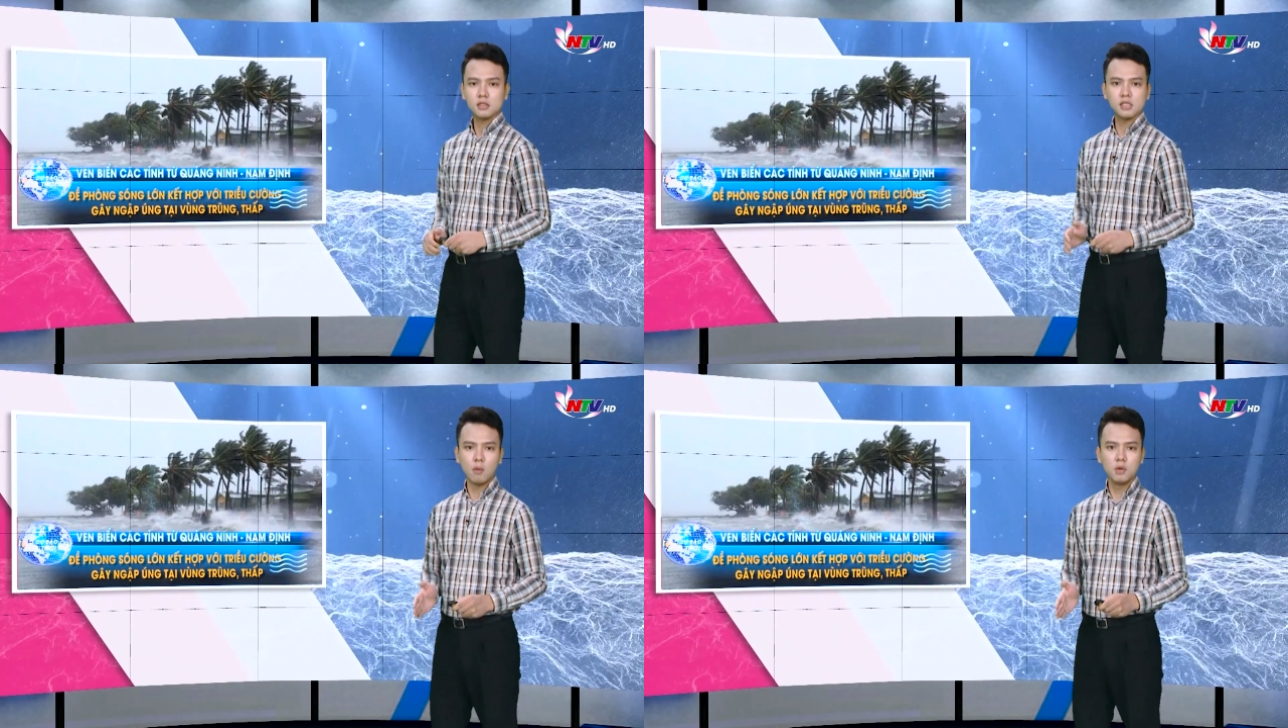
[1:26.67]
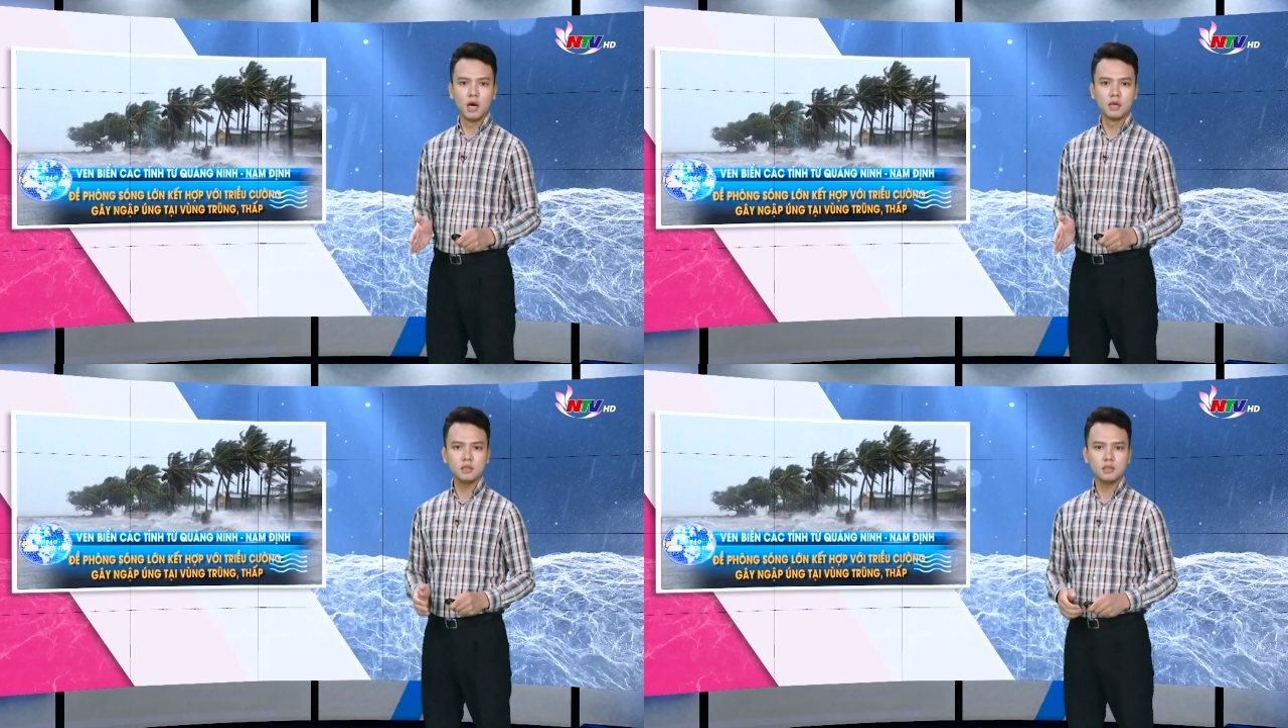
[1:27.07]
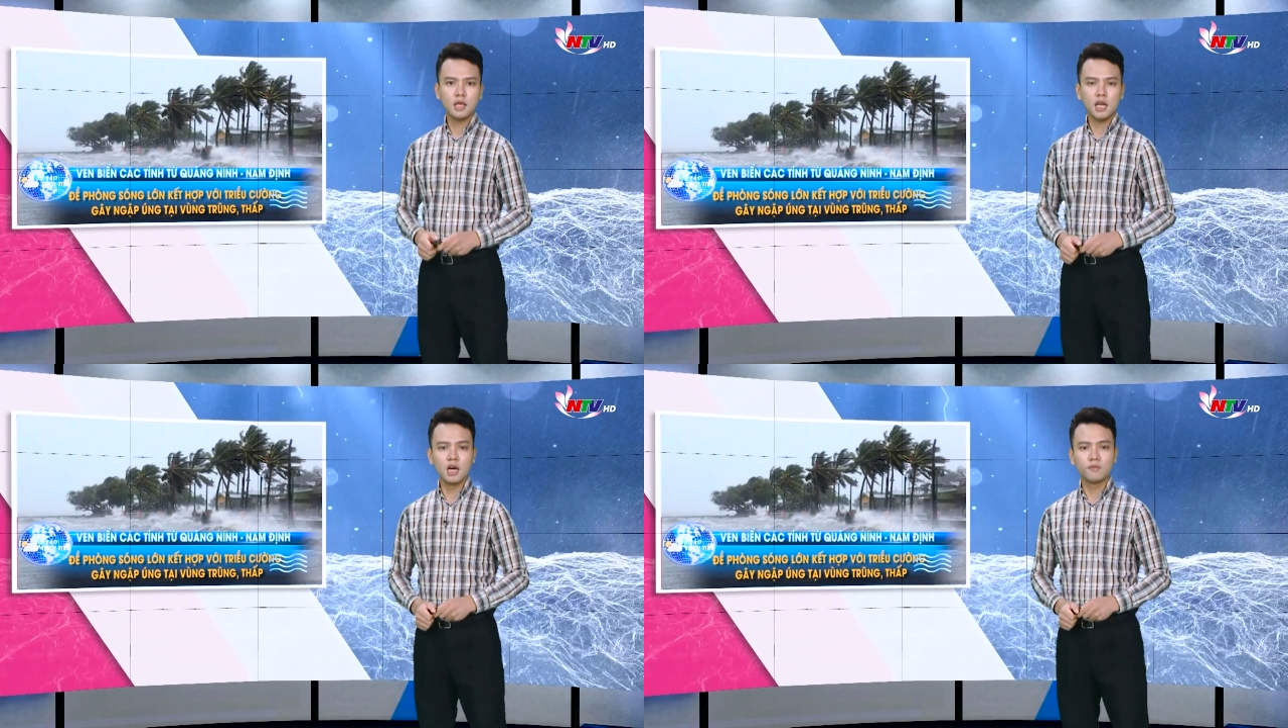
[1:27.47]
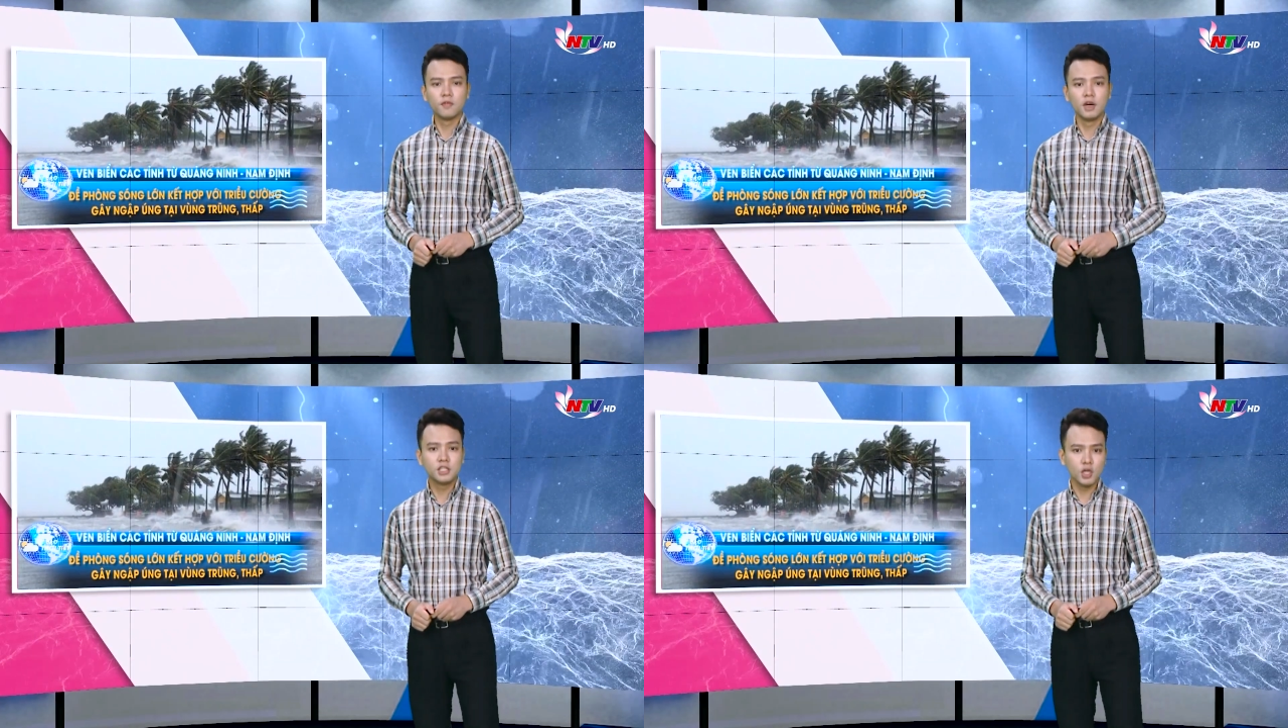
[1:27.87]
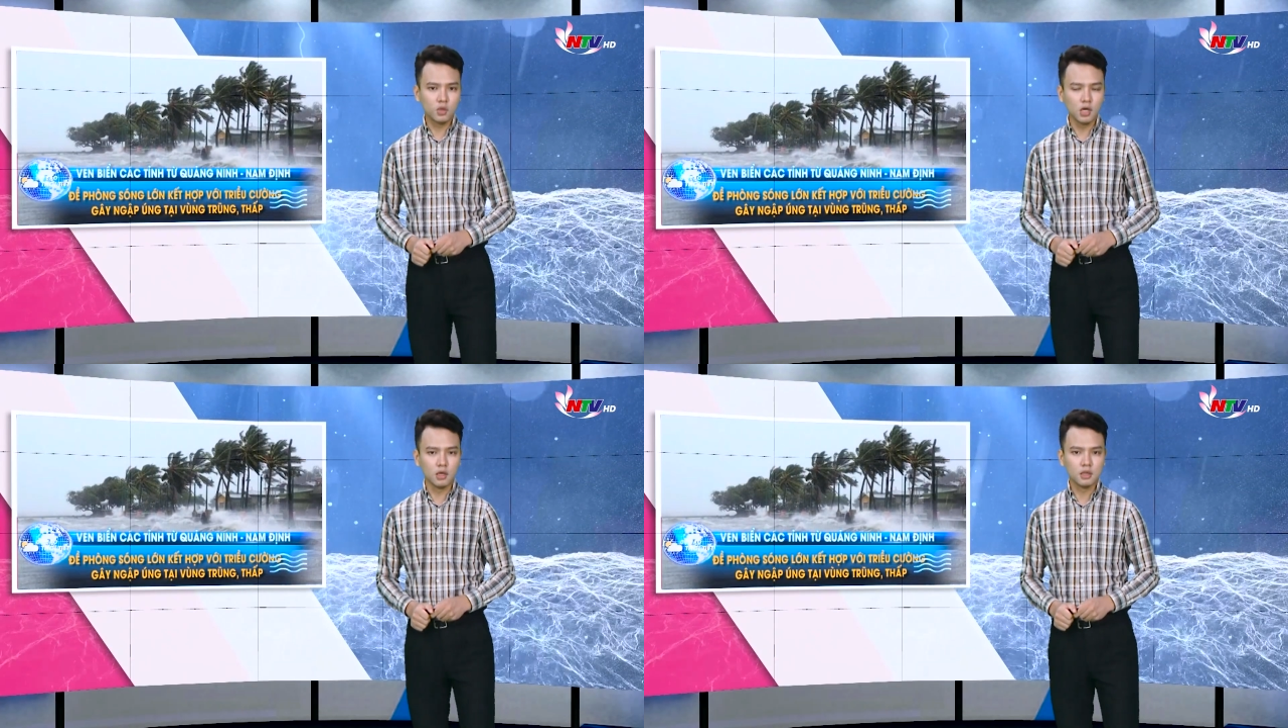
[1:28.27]
sóng lớn kết hợp với chiều
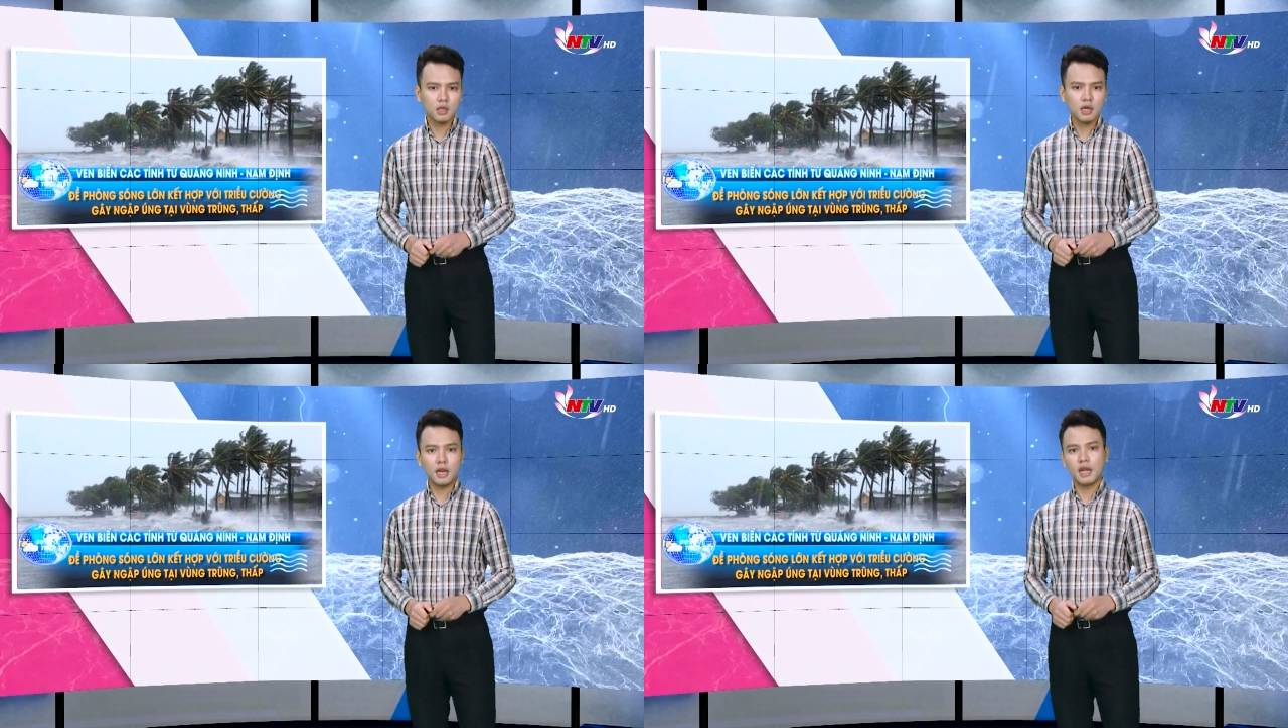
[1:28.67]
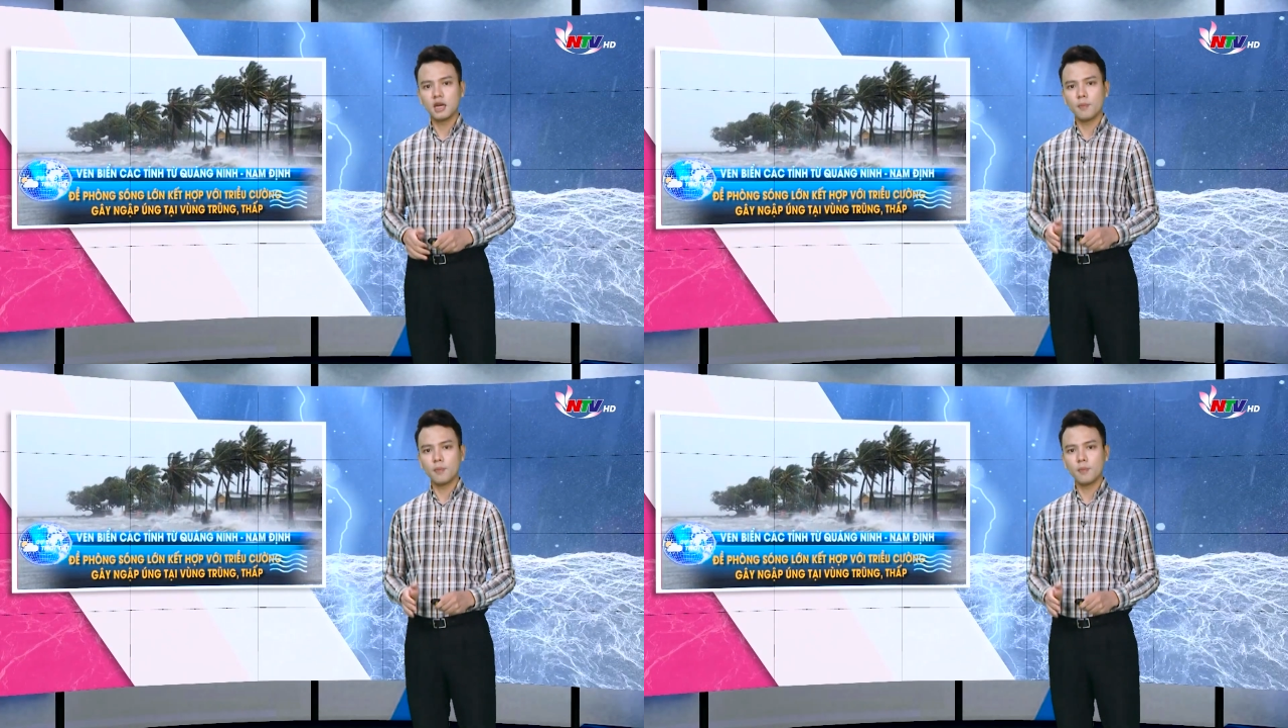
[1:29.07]
cường gây nên